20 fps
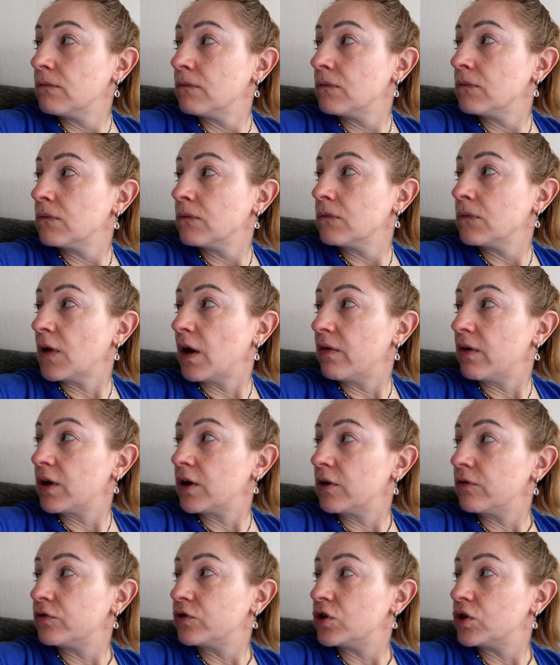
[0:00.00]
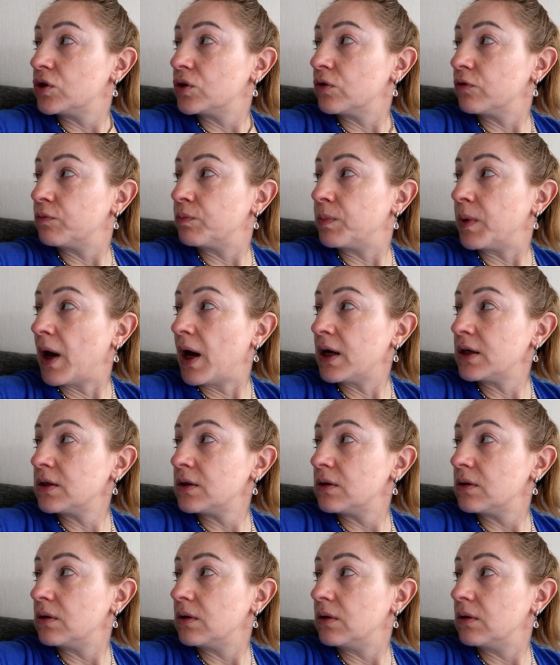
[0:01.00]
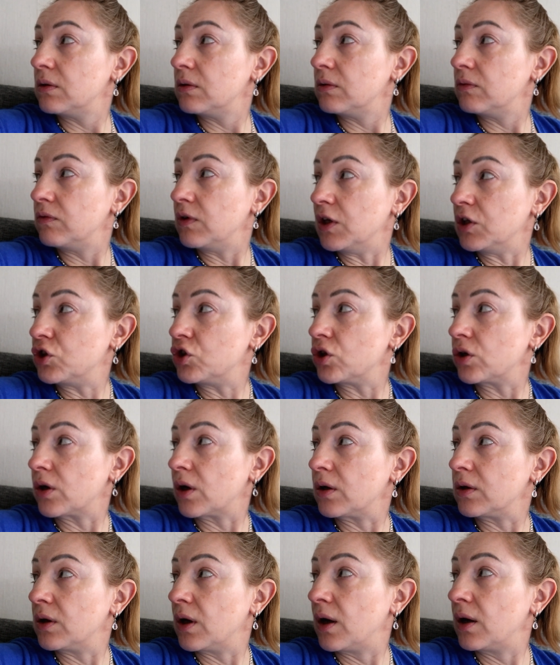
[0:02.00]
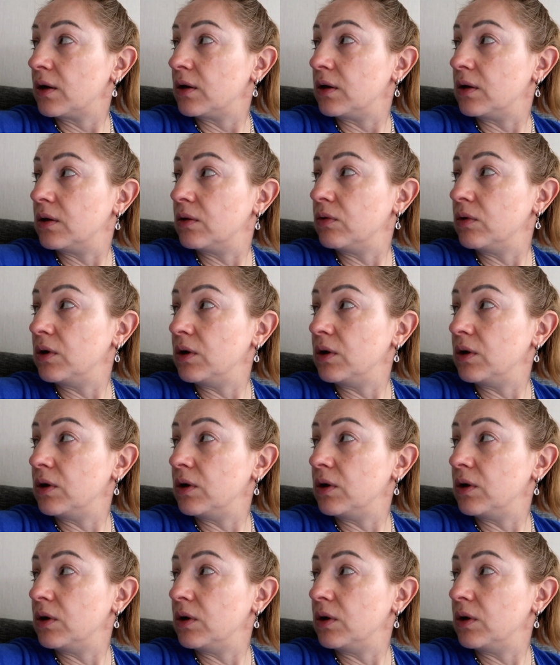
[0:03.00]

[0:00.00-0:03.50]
наверное, в часов 5 вечера, да, и,